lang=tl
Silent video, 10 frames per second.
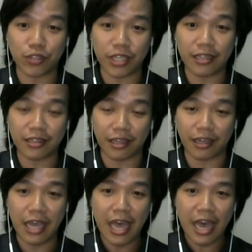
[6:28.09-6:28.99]
ng
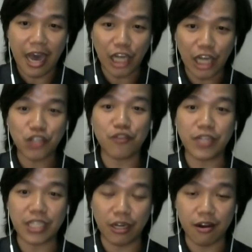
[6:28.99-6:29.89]
estudyante ang
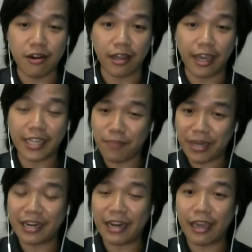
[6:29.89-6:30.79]
service learning ay
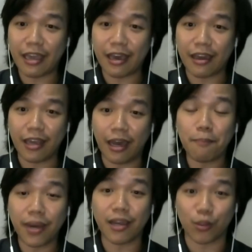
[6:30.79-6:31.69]
sabay na nangyayari
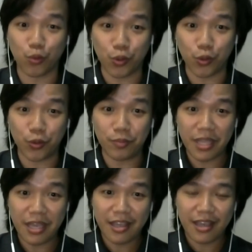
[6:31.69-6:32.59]
ang pagkatuto.
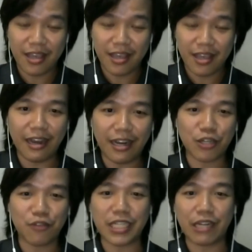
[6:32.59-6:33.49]
At dahil ang
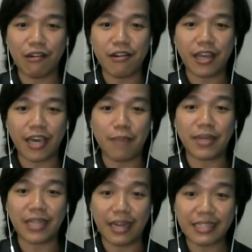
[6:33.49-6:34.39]
service learning ay
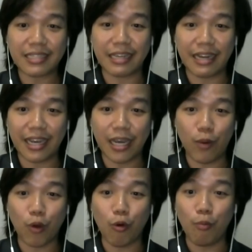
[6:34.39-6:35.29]
madalas na
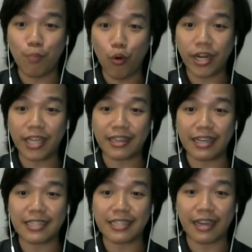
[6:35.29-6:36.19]
ginagawang component
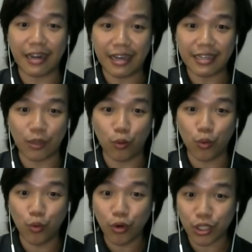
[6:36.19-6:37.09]
ng isang klase o
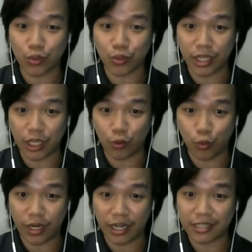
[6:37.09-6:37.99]
kurso na
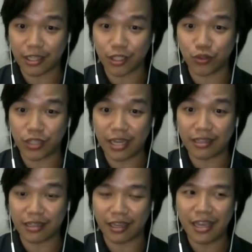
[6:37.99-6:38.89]
kinukuha ng isang
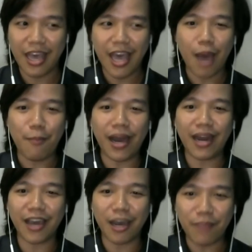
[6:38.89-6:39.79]
estudyante,
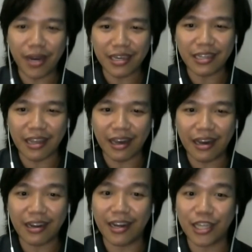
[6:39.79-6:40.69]
mahalagang makita
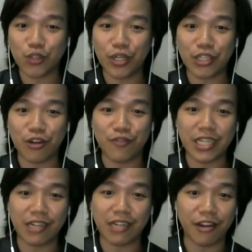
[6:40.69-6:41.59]
ang relasyon ng
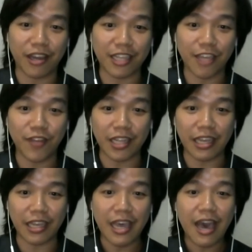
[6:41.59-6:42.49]
service learning
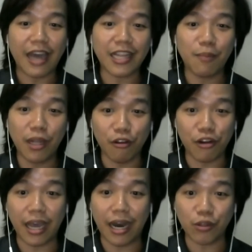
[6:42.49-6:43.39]
activity at mga
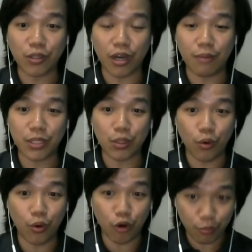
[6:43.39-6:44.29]
learning
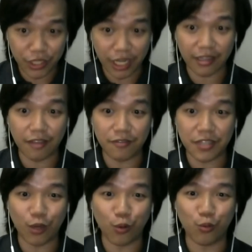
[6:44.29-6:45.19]
outcomes o
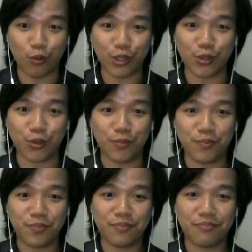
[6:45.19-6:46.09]
objectives ng kurso.